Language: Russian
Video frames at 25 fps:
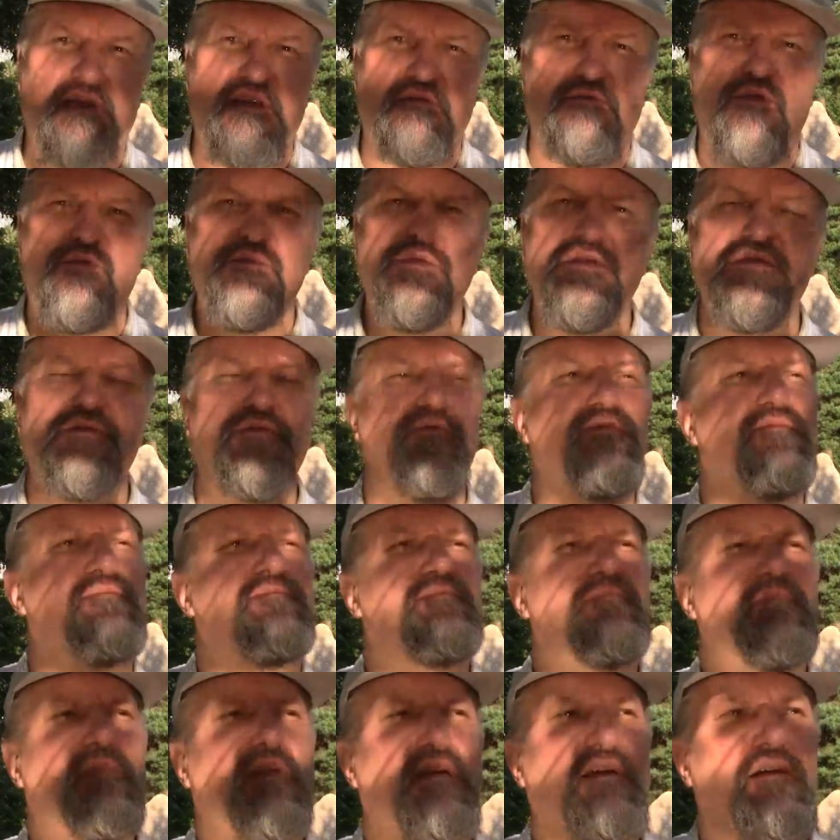этому миру.
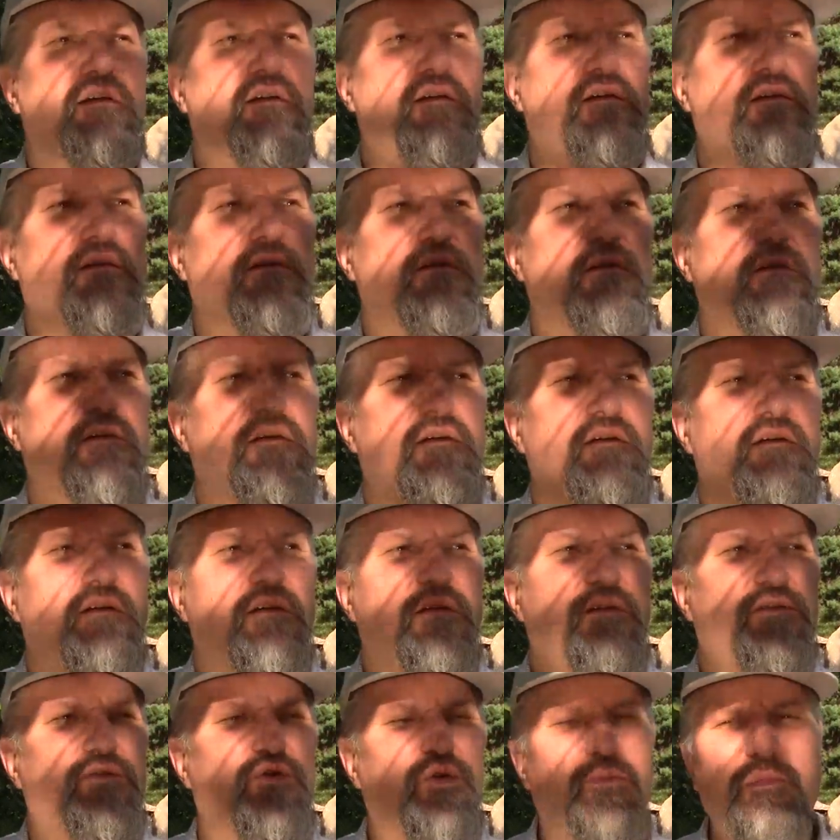
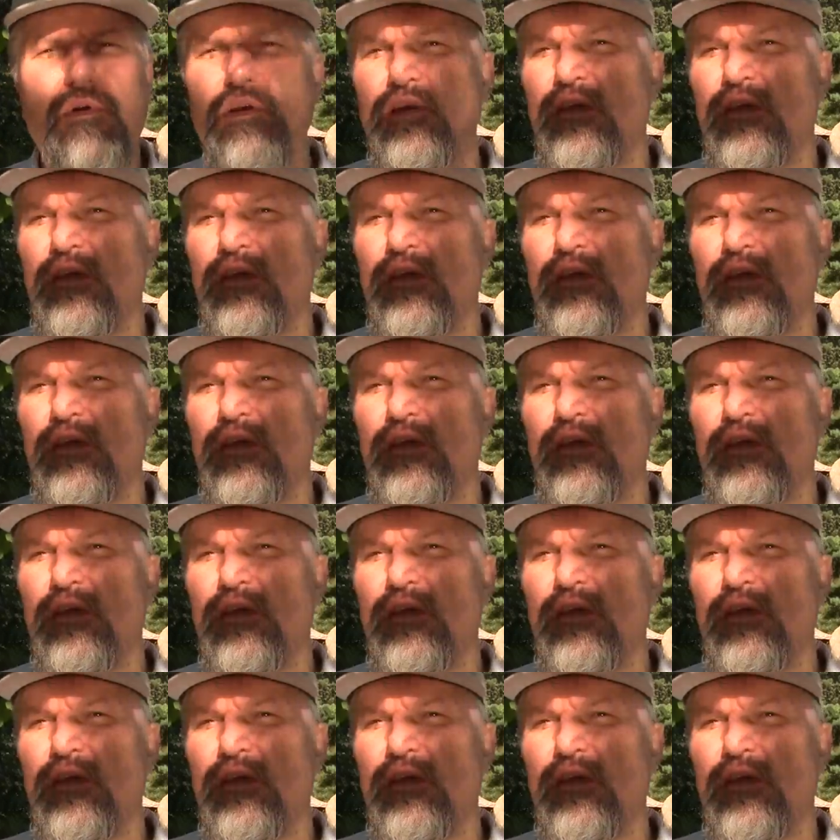Но мы